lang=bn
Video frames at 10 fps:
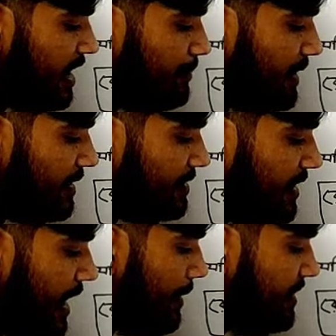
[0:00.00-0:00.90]
এই
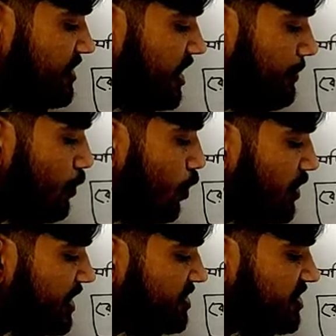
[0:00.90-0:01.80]
প্রান্তে আমি যে
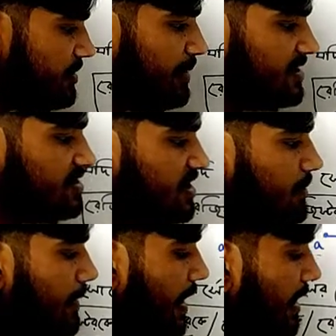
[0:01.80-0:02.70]
ভোল্টেজটি পাচ্ছি
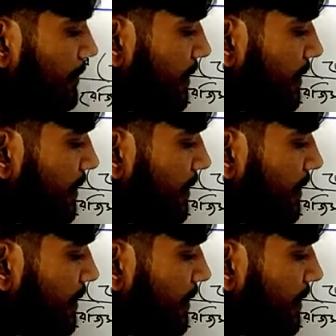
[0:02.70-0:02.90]
বা এই